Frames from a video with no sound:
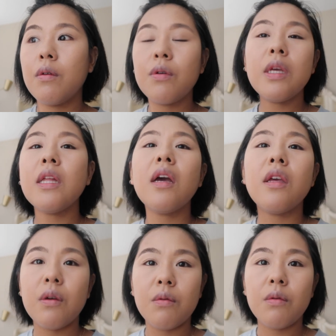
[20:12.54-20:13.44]
悔いな
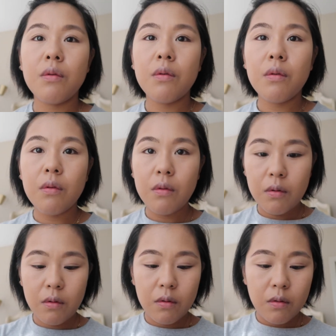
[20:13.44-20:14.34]
いよ
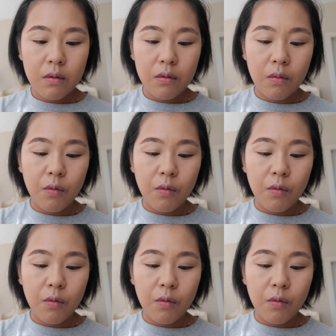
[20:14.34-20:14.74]
と